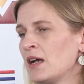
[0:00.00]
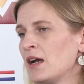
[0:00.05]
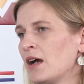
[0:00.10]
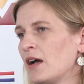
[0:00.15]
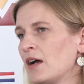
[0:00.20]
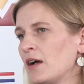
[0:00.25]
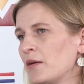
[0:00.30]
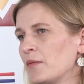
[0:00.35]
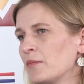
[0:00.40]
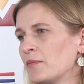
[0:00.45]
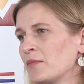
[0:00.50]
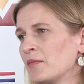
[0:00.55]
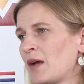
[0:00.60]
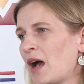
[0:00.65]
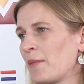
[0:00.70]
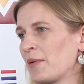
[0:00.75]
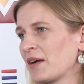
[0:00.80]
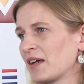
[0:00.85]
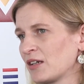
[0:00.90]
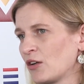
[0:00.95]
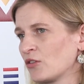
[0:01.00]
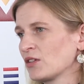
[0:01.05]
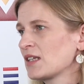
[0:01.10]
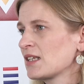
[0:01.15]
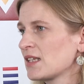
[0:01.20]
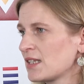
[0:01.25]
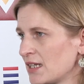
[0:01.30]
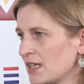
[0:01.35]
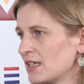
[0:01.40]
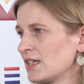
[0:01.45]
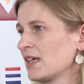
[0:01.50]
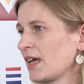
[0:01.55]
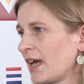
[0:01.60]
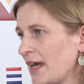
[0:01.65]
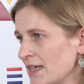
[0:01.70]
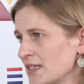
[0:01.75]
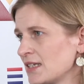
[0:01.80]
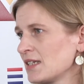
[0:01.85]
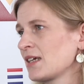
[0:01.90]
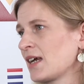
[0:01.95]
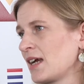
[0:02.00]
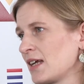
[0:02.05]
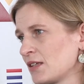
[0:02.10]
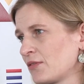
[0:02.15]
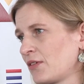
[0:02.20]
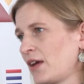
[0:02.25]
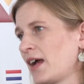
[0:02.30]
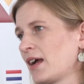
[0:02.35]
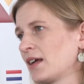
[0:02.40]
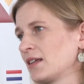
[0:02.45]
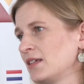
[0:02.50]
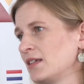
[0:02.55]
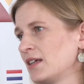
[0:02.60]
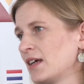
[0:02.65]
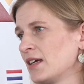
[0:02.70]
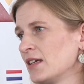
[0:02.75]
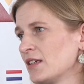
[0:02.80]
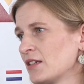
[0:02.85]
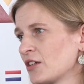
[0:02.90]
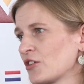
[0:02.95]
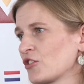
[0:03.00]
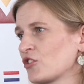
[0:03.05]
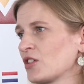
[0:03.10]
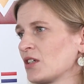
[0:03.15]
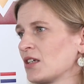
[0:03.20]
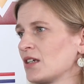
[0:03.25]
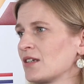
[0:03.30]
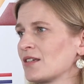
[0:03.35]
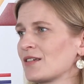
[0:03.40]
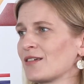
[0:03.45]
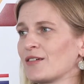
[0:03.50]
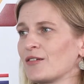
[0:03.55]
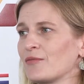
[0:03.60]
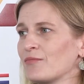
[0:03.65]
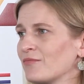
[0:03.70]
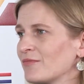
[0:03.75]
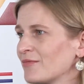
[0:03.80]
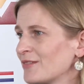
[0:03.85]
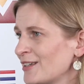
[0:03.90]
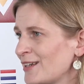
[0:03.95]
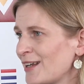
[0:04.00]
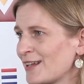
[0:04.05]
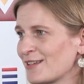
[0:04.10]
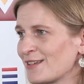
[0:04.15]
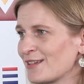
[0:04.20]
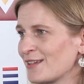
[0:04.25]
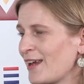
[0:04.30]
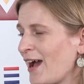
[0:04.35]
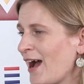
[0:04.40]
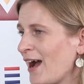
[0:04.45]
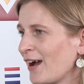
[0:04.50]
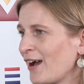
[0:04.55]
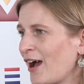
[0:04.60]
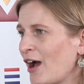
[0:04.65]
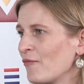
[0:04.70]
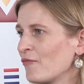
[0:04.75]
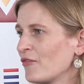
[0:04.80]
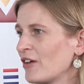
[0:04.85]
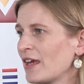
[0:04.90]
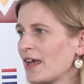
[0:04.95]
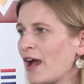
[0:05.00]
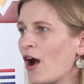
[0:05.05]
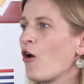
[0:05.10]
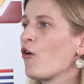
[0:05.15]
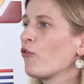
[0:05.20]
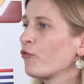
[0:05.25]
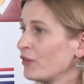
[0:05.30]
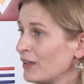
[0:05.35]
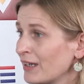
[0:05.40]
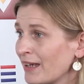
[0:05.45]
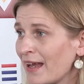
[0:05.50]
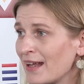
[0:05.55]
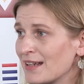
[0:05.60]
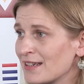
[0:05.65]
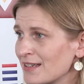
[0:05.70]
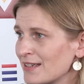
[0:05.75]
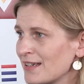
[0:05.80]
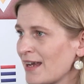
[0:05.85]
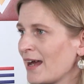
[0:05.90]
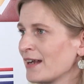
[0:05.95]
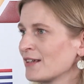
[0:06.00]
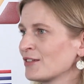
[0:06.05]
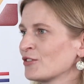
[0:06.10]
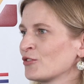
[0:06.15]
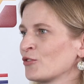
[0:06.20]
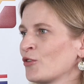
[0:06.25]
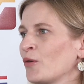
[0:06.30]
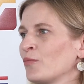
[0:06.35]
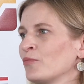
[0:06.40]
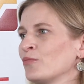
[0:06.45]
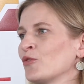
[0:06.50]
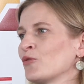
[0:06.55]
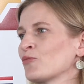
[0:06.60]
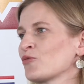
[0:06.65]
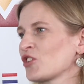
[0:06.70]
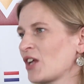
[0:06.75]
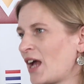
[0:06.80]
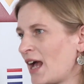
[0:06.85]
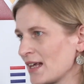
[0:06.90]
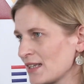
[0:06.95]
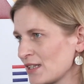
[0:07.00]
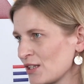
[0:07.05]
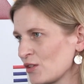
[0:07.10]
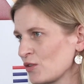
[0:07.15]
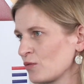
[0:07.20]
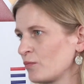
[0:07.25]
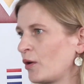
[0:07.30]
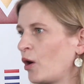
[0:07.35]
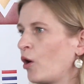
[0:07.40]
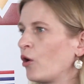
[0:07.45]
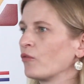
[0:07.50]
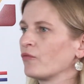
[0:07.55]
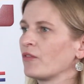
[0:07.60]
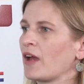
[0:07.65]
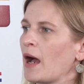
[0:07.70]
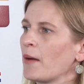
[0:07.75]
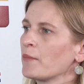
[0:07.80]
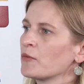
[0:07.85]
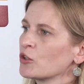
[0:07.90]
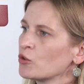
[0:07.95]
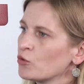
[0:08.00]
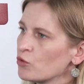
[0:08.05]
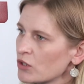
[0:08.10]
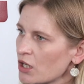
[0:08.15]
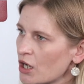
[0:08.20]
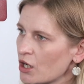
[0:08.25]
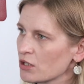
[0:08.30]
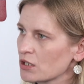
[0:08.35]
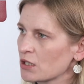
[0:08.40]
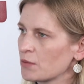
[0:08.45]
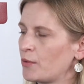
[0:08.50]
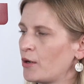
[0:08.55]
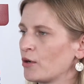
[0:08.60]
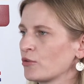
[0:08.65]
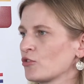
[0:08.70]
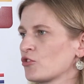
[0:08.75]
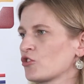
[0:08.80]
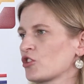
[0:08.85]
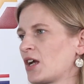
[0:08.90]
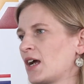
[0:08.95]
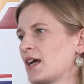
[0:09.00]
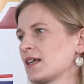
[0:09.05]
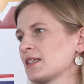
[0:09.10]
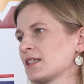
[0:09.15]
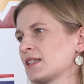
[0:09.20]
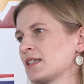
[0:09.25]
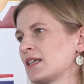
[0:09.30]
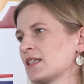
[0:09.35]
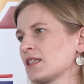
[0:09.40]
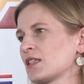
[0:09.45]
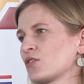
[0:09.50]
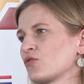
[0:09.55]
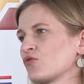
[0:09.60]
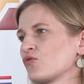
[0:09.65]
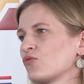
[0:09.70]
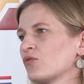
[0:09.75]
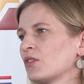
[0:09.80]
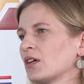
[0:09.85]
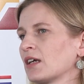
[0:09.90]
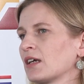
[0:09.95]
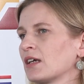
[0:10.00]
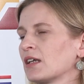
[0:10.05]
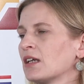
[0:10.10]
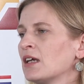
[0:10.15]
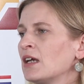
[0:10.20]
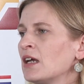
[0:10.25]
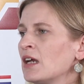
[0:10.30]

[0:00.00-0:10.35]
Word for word: Ähm, aber genau das ist ja die Gerechtigkeitsfrage, die dahinter steht. Ähm, die letzten Jahre haben wir ja auch viel Geld in die Hand genommen, um Straßen zu bauen. Wir haben ein gut ausgebautes Straßennetz in Thüringen.